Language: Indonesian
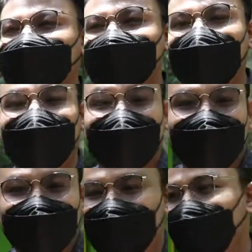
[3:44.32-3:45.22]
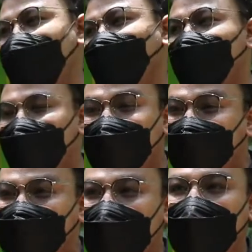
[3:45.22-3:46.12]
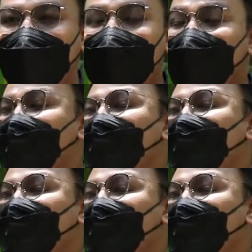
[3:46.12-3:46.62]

setelah rapi mereka itu merencanakan